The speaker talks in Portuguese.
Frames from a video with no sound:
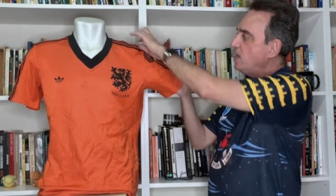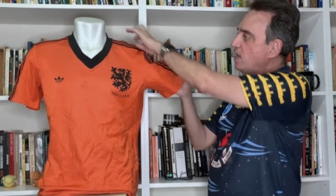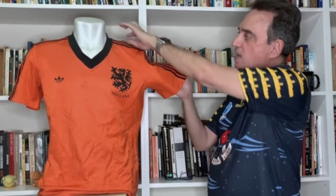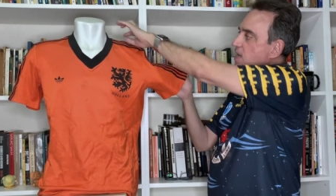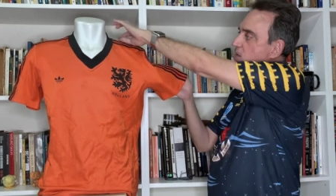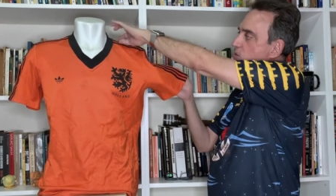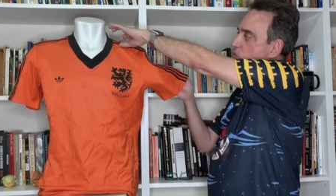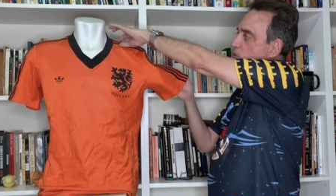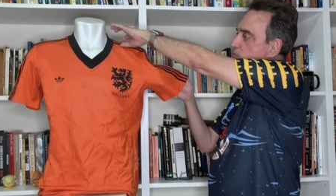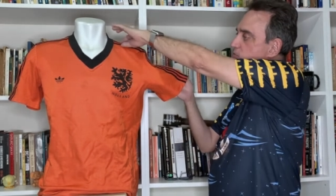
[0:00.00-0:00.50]

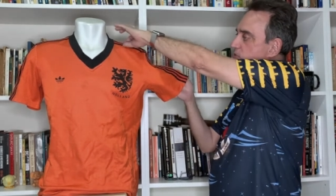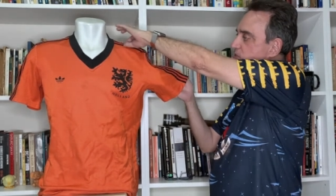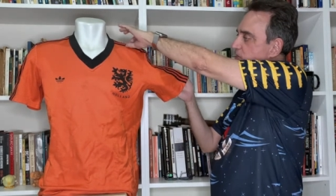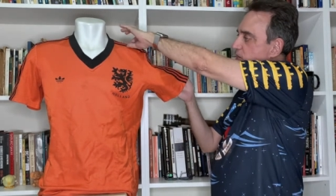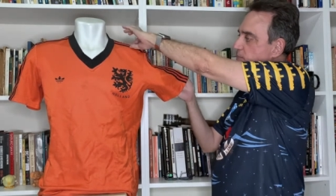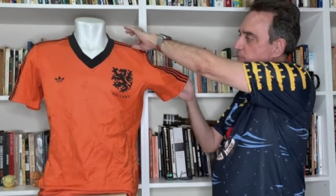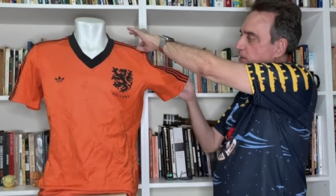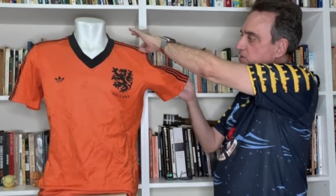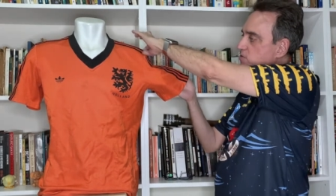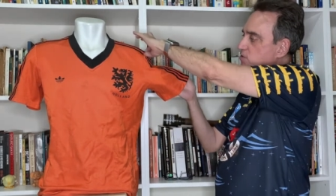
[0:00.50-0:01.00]
E como
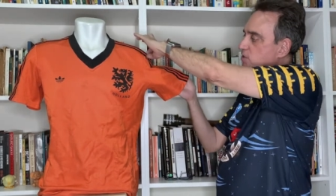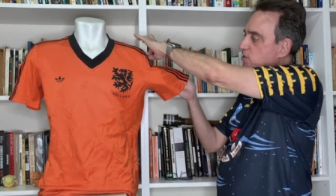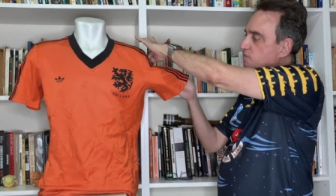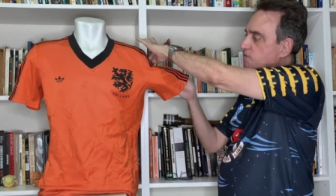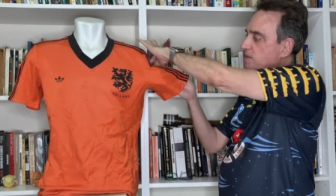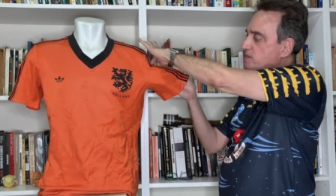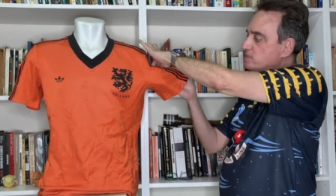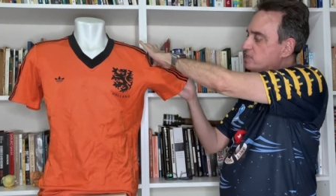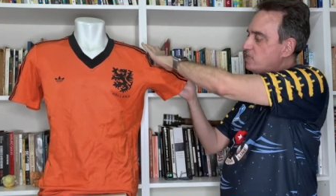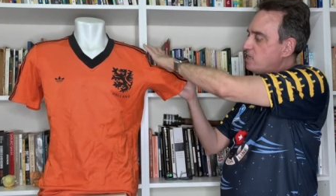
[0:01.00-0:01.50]
sempre a Adidas
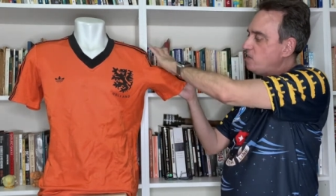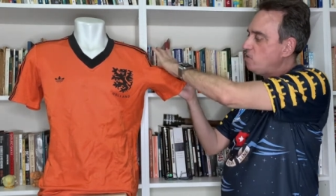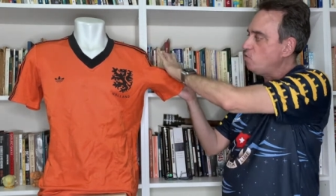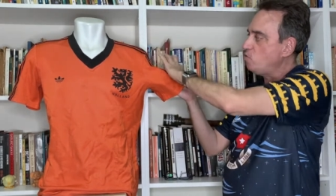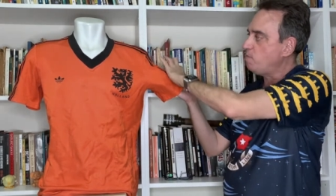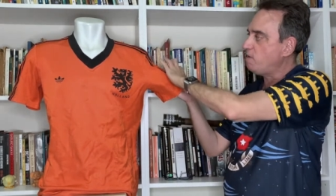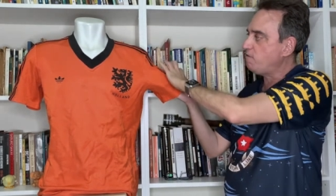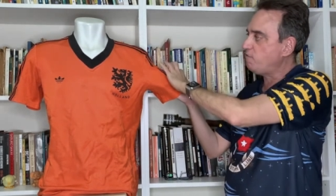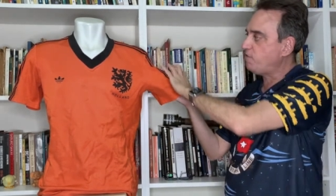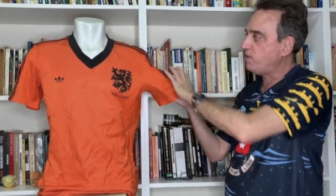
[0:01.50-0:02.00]
fazia,
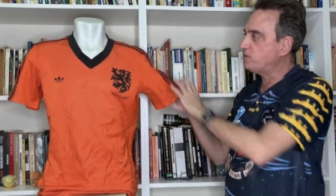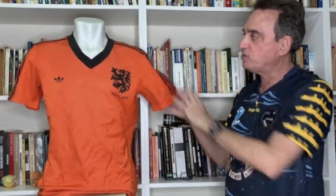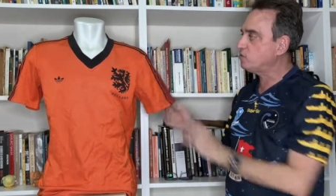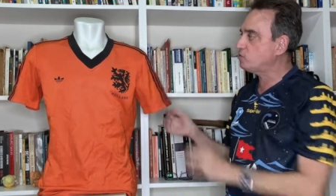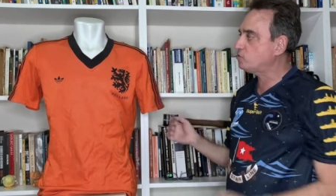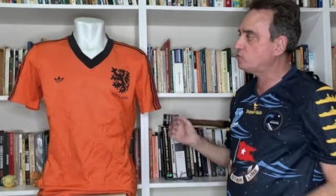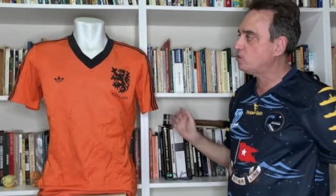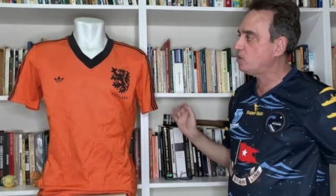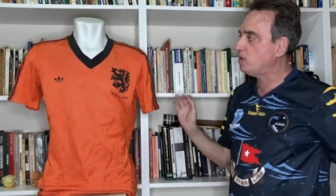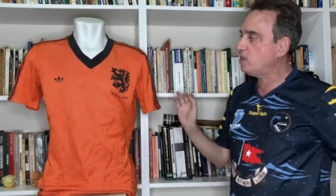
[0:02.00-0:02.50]
uma faixa
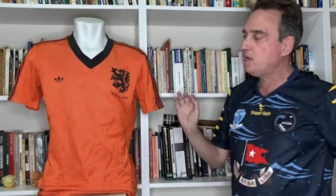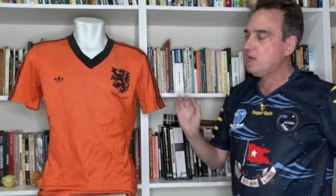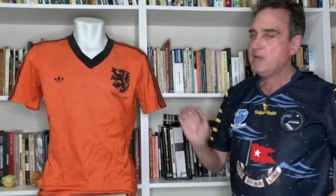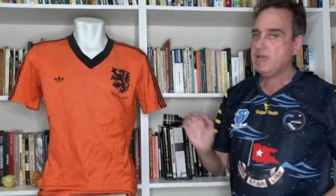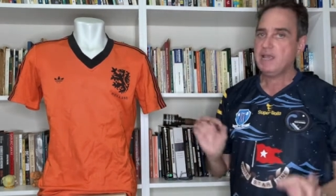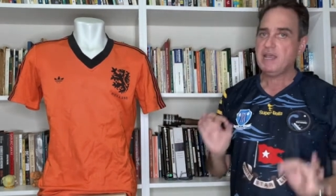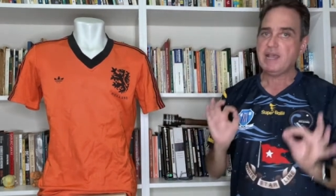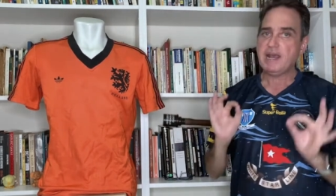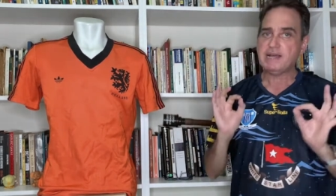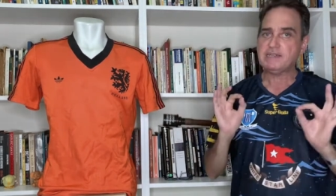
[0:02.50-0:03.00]
só
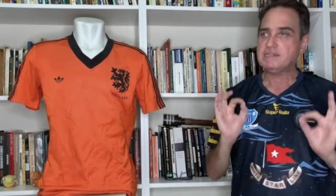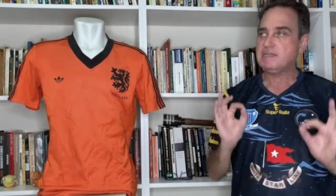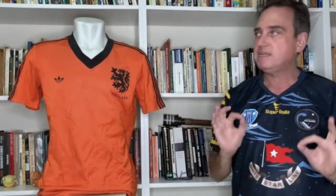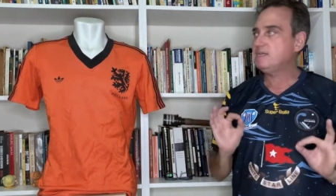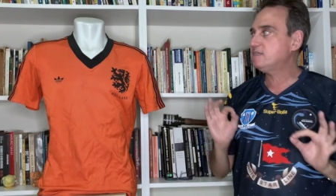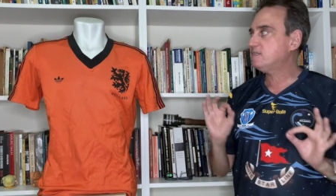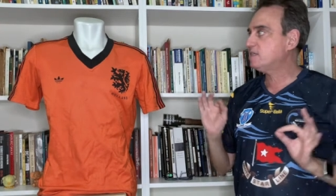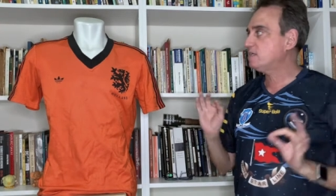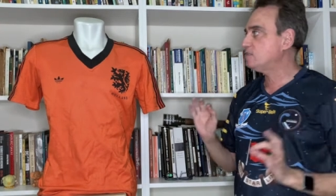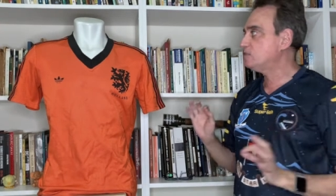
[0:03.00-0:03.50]
e as
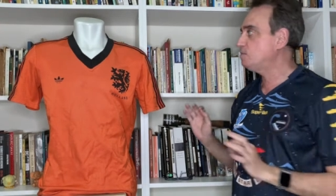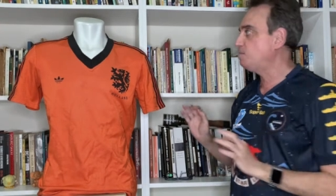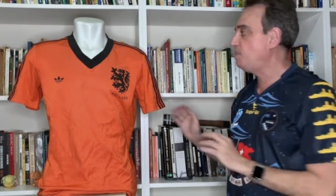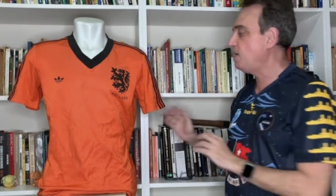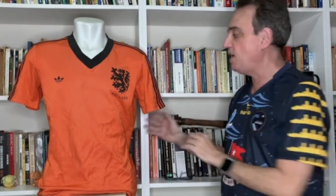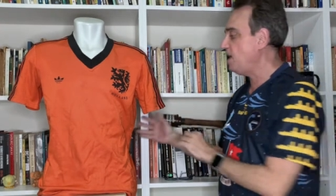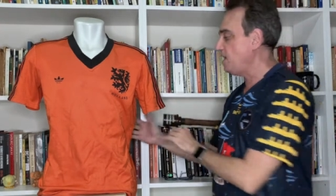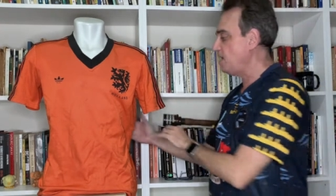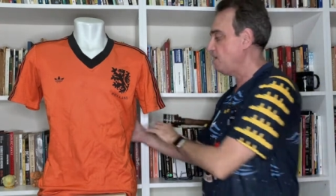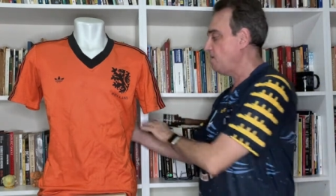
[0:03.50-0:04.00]
listras
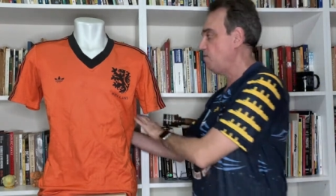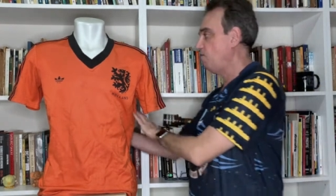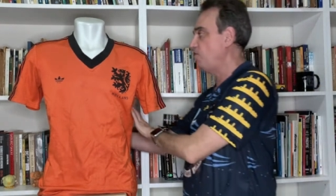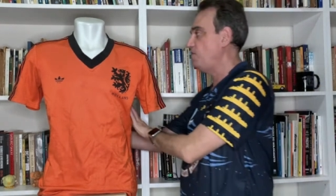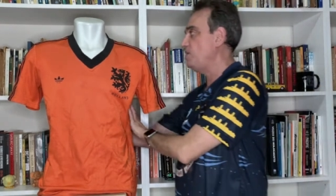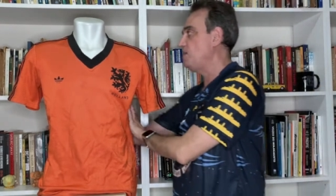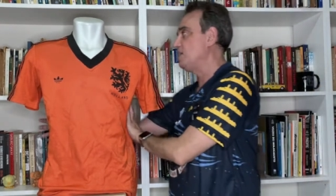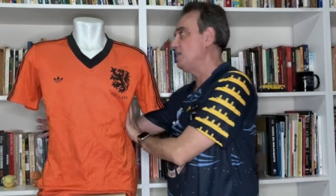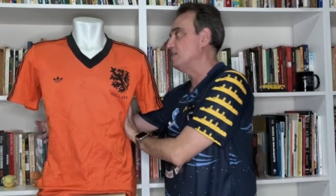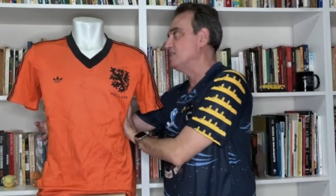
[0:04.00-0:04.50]
bem
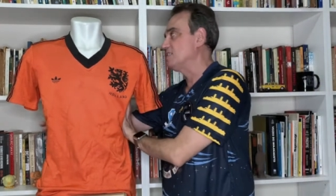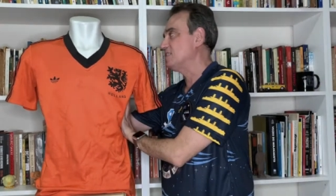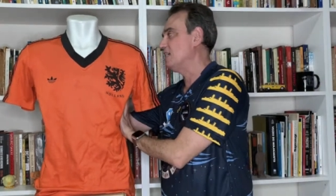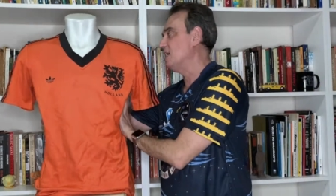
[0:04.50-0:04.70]
fininhas.